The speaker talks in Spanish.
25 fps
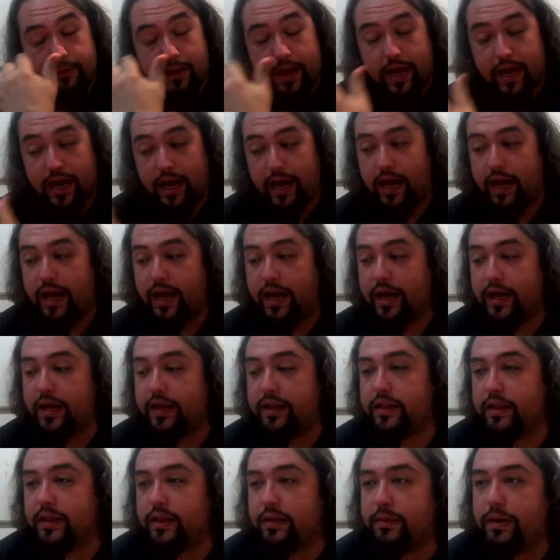
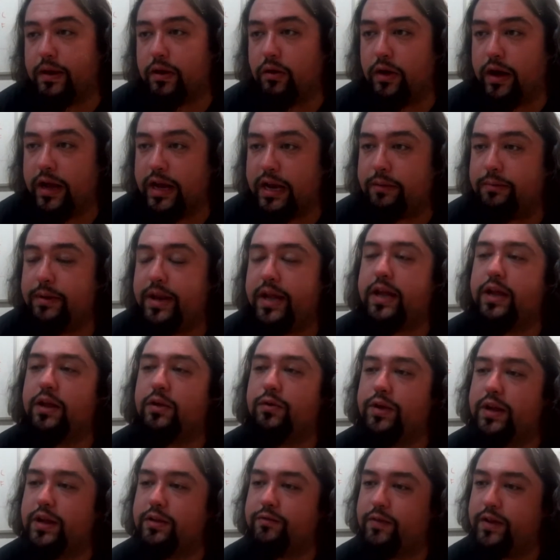bajo calibre
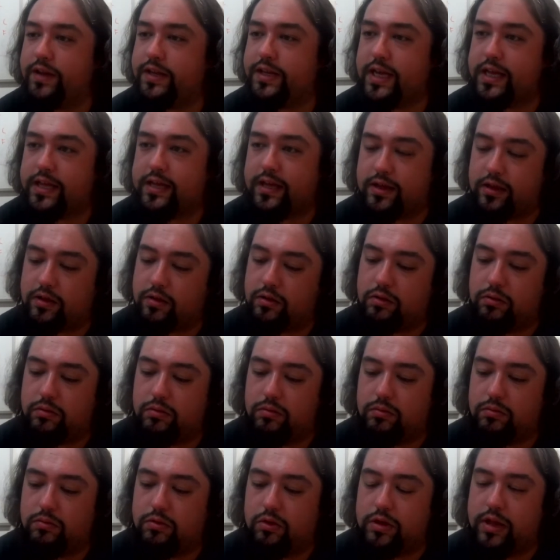y unas flechas que son
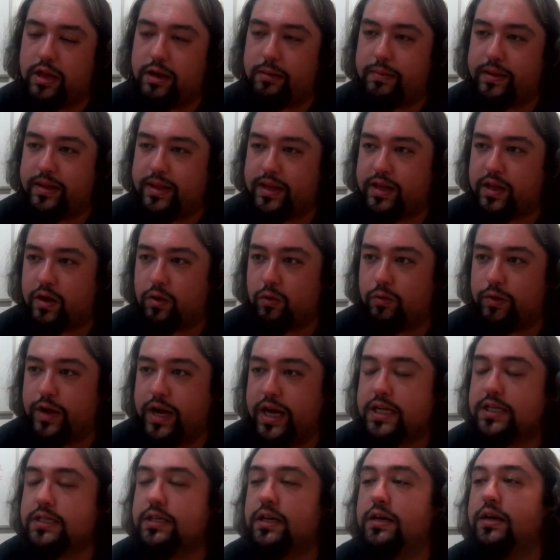totalmente
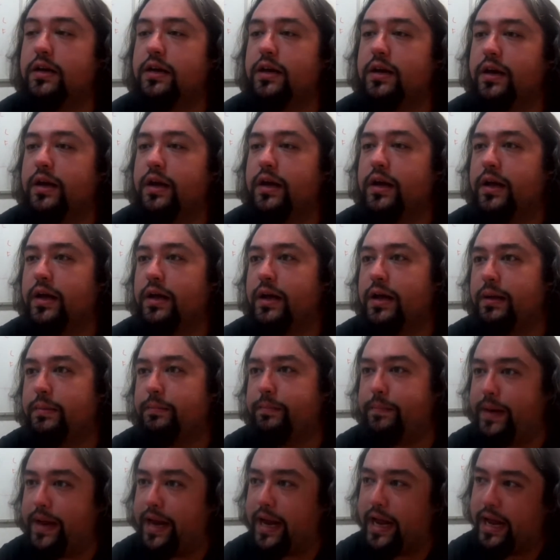seguras
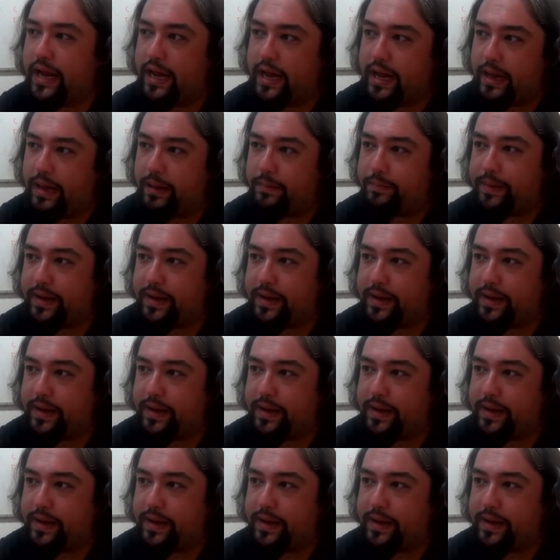para